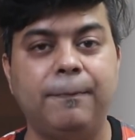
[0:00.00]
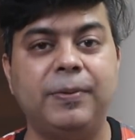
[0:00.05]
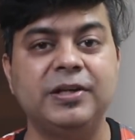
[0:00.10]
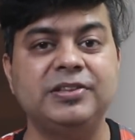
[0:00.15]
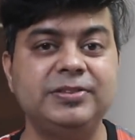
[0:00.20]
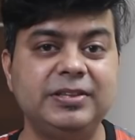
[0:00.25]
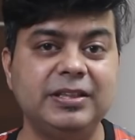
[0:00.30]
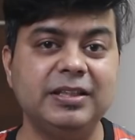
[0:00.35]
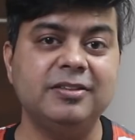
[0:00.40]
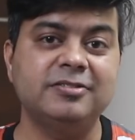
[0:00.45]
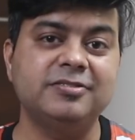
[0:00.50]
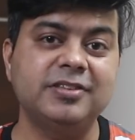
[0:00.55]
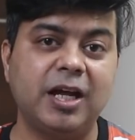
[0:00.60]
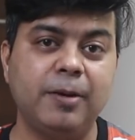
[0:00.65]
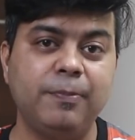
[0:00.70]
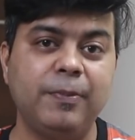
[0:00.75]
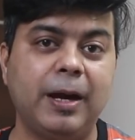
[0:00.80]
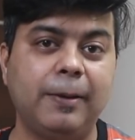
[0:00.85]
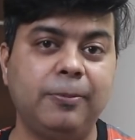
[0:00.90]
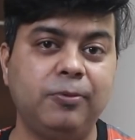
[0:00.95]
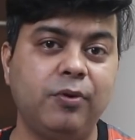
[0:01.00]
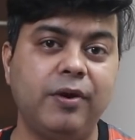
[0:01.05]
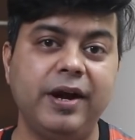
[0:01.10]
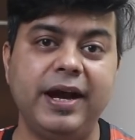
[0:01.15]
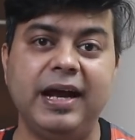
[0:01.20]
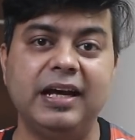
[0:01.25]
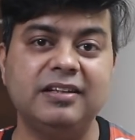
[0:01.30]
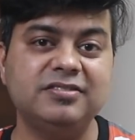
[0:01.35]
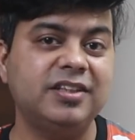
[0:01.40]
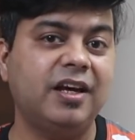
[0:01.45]
पच्चीस हज़ार में आपको
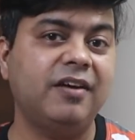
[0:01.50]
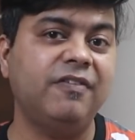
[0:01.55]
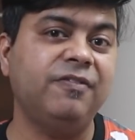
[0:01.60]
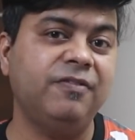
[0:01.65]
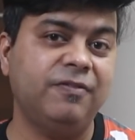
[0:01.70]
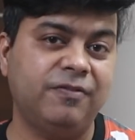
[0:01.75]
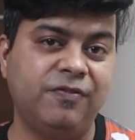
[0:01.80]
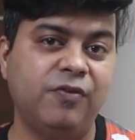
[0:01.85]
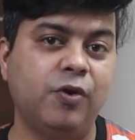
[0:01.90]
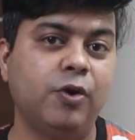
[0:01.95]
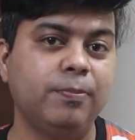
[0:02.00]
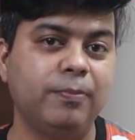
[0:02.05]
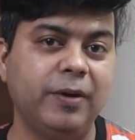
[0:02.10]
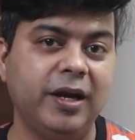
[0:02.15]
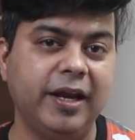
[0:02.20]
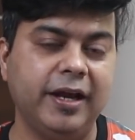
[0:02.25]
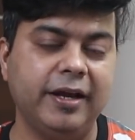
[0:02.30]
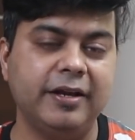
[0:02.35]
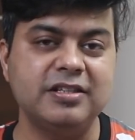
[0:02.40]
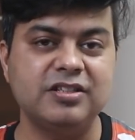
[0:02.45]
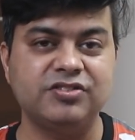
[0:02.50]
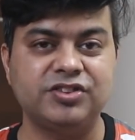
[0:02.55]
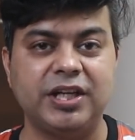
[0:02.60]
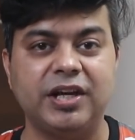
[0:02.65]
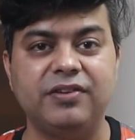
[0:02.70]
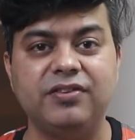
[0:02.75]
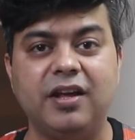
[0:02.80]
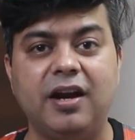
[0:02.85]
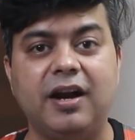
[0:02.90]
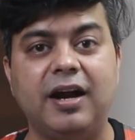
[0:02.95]
ऐसा फ़ोन मिले
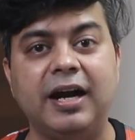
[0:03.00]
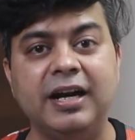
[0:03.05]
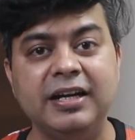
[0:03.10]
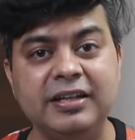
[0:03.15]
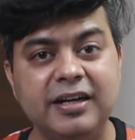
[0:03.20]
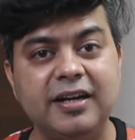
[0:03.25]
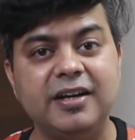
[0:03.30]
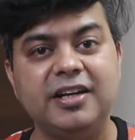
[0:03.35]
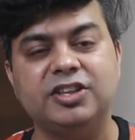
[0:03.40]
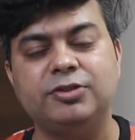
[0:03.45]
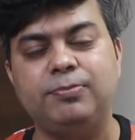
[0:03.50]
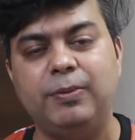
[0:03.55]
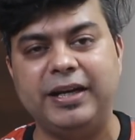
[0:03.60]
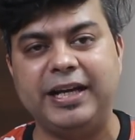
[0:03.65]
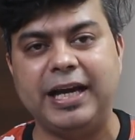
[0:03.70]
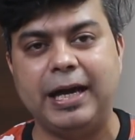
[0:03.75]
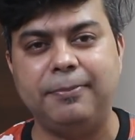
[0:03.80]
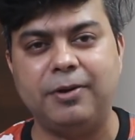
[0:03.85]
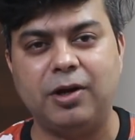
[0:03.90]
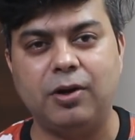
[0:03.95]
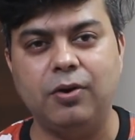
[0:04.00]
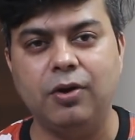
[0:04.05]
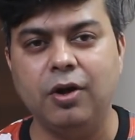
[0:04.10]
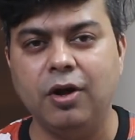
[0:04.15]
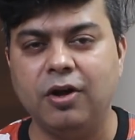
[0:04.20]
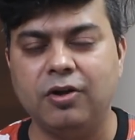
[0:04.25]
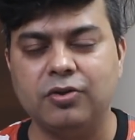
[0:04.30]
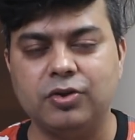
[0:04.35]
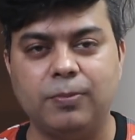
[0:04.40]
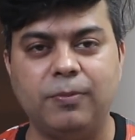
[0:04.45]
जिसके अंदर अंडर डिस्प्ले कैमरा हो
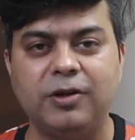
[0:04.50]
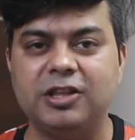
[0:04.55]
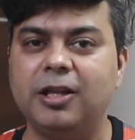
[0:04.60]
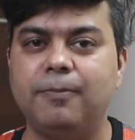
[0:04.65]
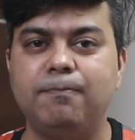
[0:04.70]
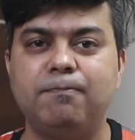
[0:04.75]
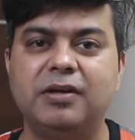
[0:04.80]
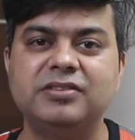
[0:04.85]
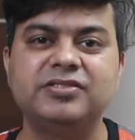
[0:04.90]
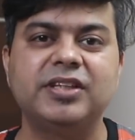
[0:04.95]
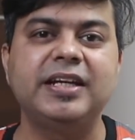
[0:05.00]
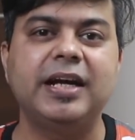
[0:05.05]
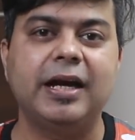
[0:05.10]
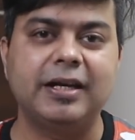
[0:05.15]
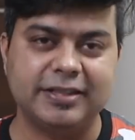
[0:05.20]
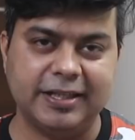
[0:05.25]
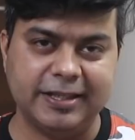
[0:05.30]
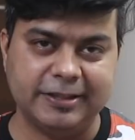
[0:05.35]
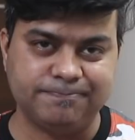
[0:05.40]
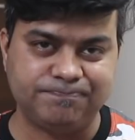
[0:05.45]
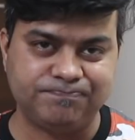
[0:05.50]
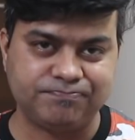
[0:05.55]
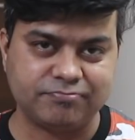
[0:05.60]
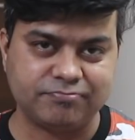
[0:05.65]
तो मतलब मज़ा ही आ जाए